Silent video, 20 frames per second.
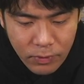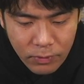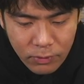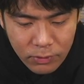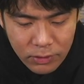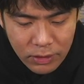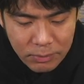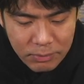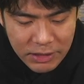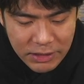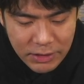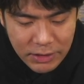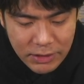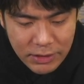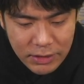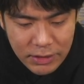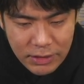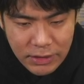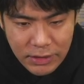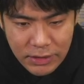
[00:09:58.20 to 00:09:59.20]
ここで
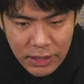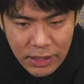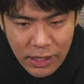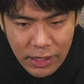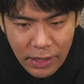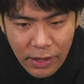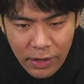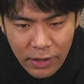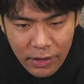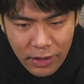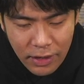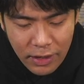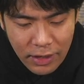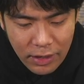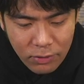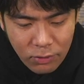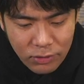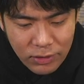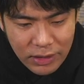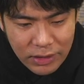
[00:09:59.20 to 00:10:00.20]
マジアチャ出して、
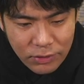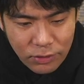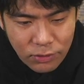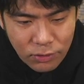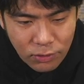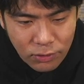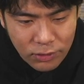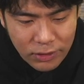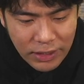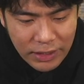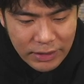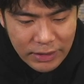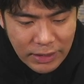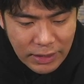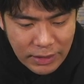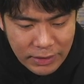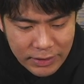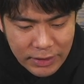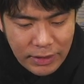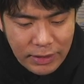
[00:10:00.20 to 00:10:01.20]
この後のホグライダー
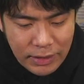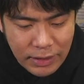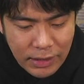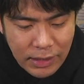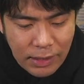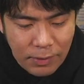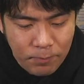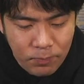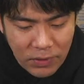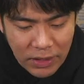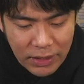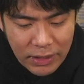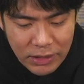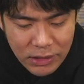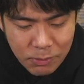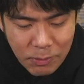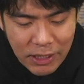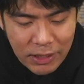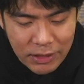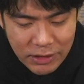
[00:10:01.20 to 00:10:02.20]
が来てから、
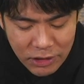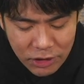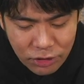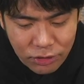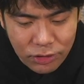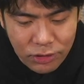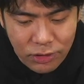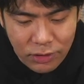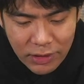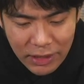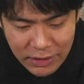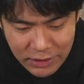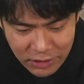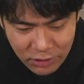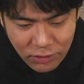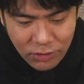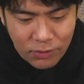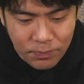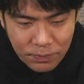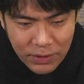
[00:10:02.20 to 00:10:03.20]
ケツペッカしようっていう感じ
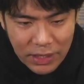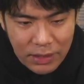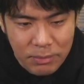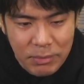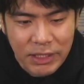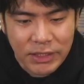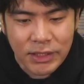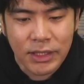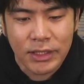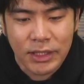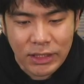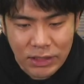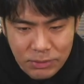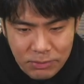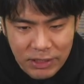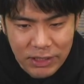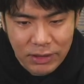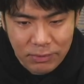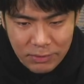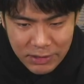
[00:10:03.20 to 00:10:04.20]
の、イメージで立ち
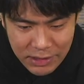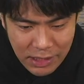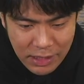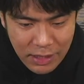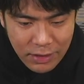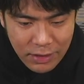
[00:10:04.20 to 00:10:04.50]
回ってます。